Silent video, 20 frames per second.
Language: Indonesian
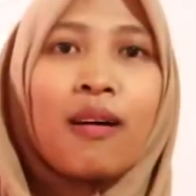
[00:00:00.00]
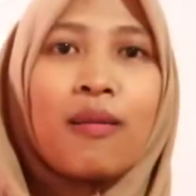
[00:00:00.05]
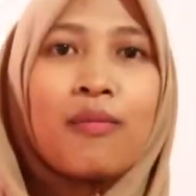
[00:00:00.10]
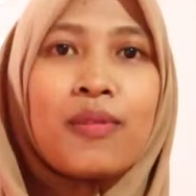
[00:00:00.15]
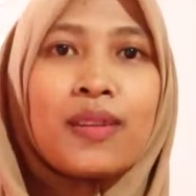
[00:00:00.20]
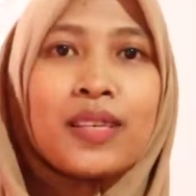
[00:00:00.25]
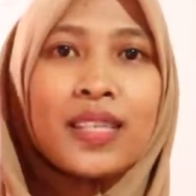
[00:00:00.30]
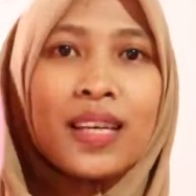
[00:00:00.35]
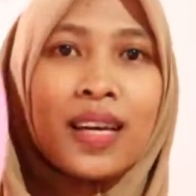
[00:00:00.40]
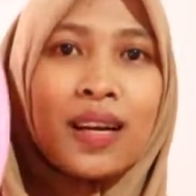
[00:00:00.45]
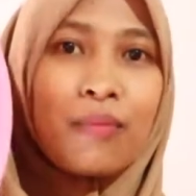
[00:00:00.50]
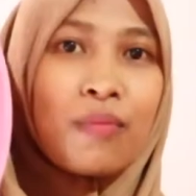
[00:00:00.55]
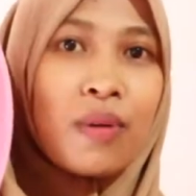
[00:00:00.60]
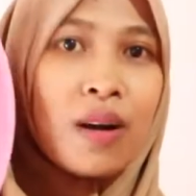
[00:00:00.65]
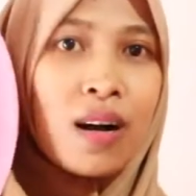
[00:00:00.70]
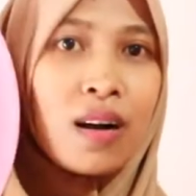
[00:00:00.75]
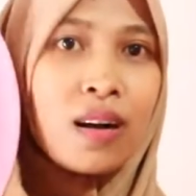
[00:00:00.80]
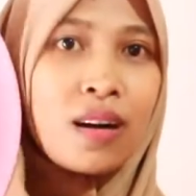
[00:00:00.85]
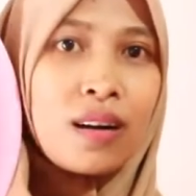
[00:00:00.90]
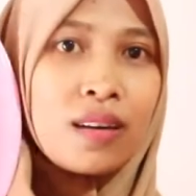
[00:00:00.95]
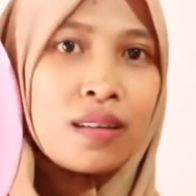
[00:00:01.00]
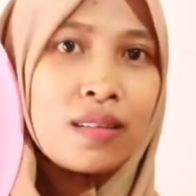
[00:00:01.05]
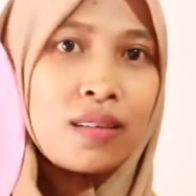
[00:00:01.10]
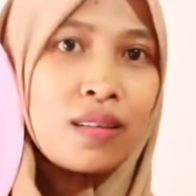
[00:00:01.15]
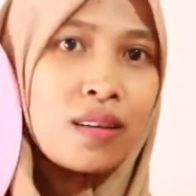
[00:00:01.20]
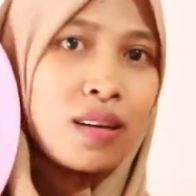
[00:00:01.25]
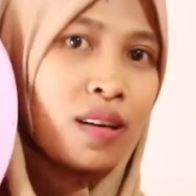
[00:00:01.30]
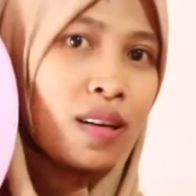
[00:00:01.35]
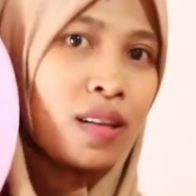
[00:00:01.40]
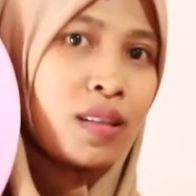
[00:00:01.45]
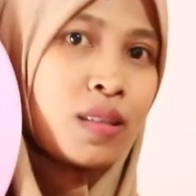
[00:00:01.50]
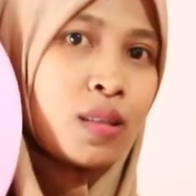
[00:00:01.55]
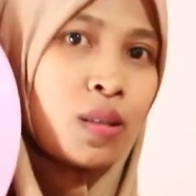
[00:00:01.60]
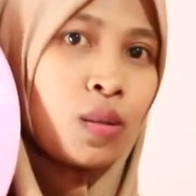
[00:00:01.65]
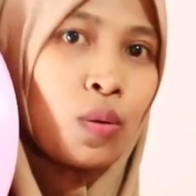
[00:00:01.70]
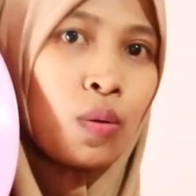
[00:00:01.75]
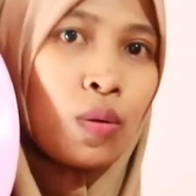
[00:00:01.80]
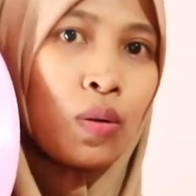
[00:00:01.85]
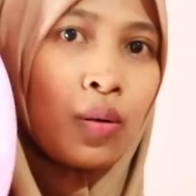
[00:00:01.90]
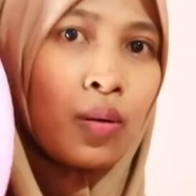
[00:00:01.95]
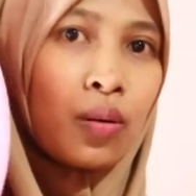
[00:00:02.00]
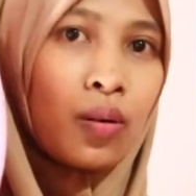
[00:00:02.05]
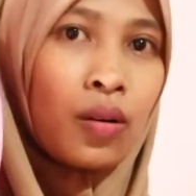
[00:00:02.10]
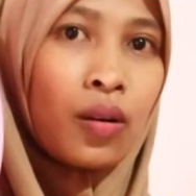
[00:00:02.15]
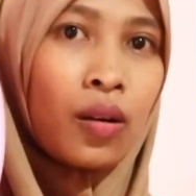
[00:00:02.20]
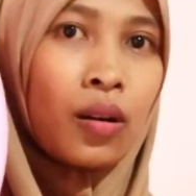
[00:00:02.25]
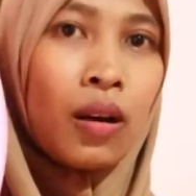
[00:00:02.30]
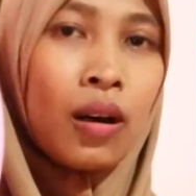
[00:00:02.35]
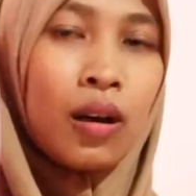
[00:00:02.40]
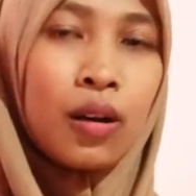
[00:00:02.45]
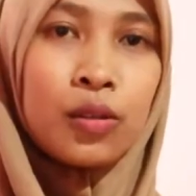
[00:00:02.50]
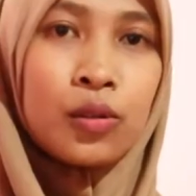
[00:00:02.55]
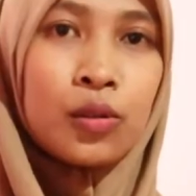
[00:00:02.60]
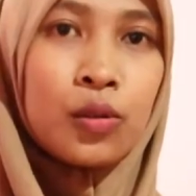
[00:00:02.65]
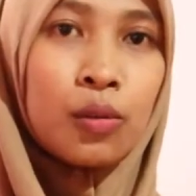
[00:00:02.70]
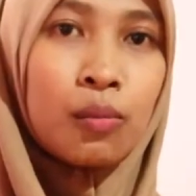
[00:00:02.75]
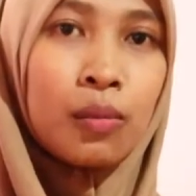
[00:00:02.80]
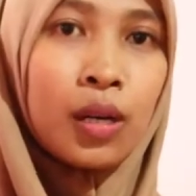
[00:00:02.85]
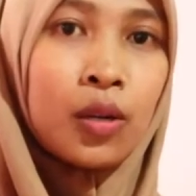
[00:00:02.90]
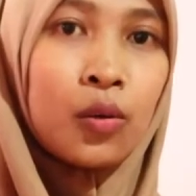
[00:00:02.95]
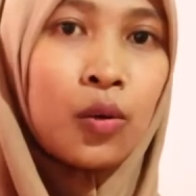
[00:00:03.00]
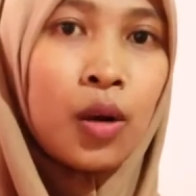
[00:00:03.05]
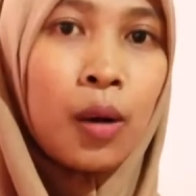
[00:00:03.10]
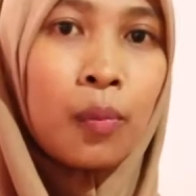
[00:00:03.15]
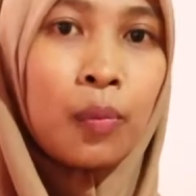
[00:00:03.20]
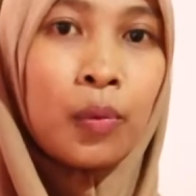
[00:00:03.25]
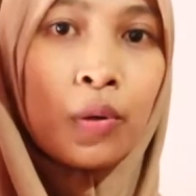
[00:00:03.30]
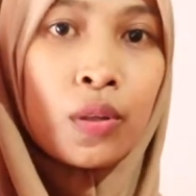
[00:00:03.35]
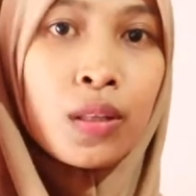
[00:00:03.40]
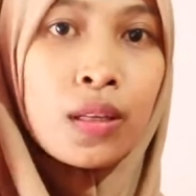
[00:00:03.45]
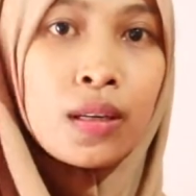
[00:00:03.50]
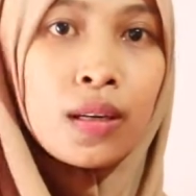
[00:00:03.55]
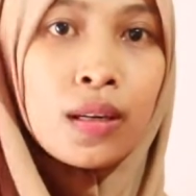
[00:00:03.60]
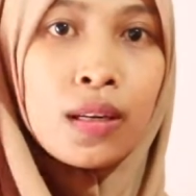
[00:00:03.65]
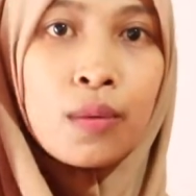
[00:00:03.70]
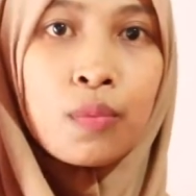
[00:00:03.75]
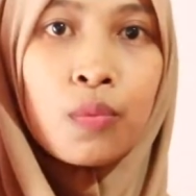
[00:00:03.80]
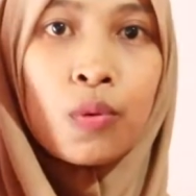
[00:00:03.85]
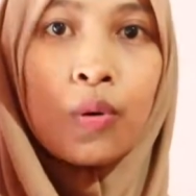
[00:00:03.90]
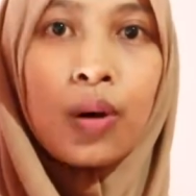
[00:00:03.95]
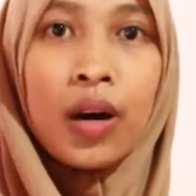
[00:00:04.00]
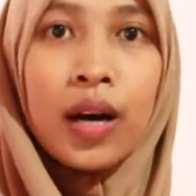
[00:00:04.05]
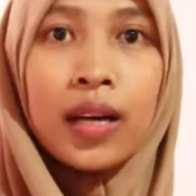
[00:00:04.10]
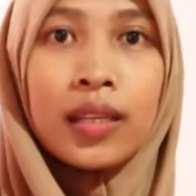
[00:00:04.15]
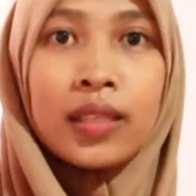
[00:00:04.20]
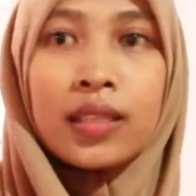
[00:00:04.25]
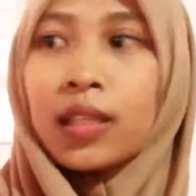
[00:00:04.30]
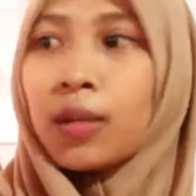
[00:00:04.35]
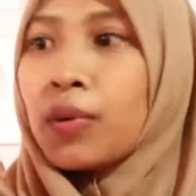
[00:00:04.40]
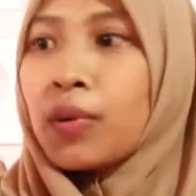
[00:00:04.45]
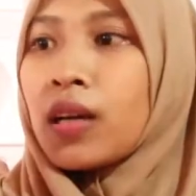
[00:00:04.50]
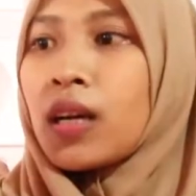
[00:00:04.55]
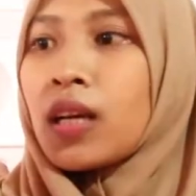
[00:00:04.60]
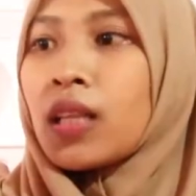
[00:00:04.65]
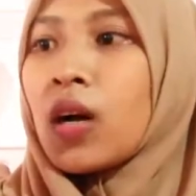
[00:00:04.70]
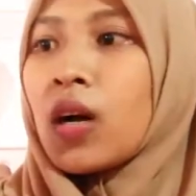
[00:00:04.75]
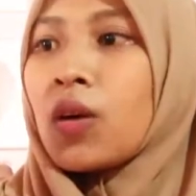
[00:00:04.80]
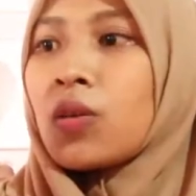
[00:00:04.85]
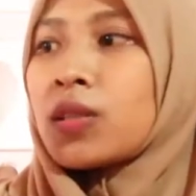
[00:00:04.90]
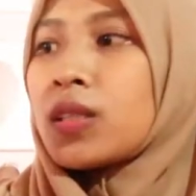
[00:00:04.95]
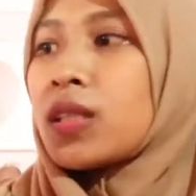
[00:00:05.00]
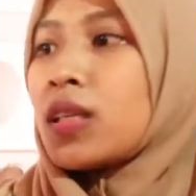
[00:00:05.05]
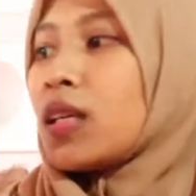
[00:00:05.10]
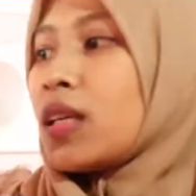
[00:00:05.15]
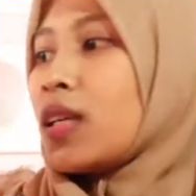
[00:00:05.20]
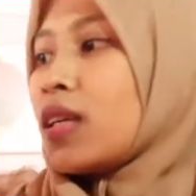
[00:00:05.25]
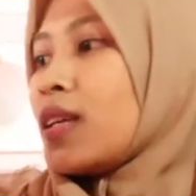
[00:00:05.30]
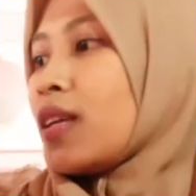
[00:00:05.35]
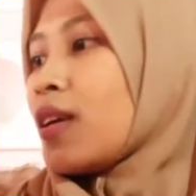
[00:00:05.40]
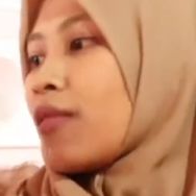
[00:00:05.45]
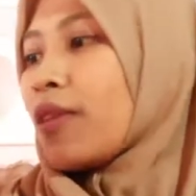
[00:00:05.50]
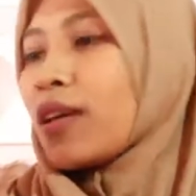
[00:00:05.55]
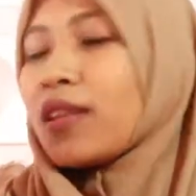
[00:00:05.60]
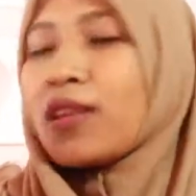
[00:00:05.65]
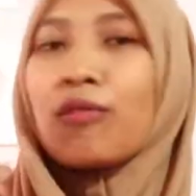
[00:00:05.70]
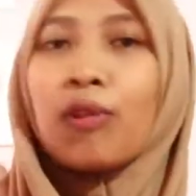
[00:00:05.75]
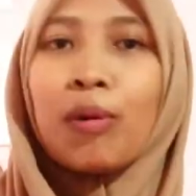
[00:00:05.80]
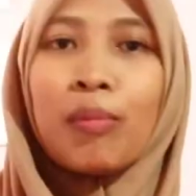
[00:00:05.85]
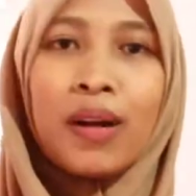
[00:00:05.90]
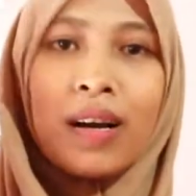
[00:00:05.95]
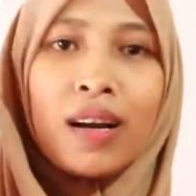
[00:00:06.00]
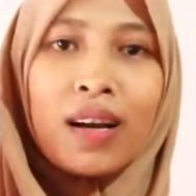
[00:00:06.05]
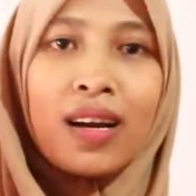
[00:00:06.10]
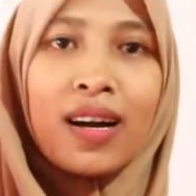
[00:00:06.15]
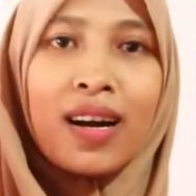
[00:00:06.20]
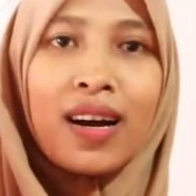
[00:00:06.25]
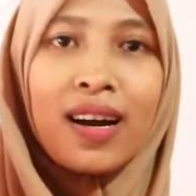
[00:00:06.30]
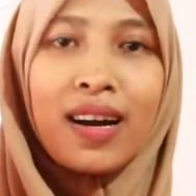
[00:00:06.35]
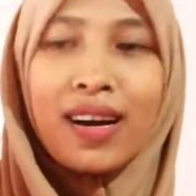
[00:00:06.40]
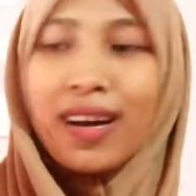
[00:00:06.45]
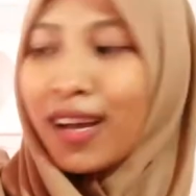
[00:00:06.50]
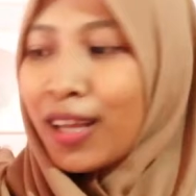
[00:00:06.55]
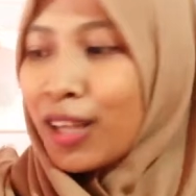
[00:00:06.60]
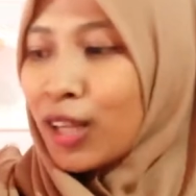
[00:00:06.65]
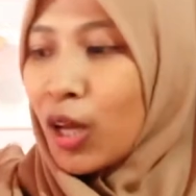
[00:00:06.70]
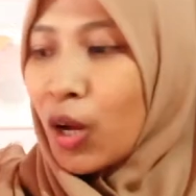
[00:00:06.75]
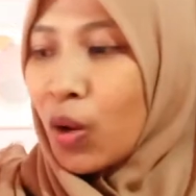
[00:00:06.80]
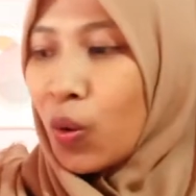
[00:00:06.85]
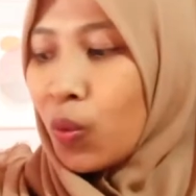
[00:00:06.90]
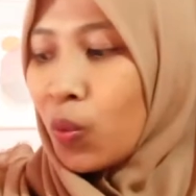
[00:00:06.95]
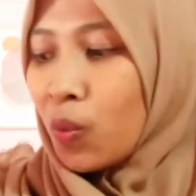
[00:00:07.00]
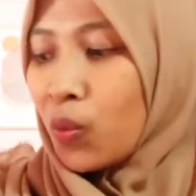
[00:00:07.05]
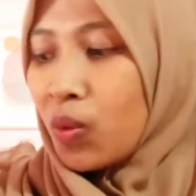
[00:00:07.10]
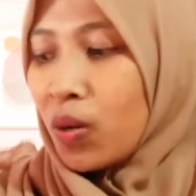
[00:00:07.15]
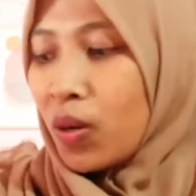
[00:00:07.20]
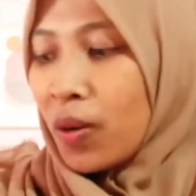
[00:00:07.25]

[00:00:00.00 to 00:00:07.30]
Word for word: besar banget guys tuh cuma 23.000 aja tapi nggak tahu sih ini efektif apa enggak atau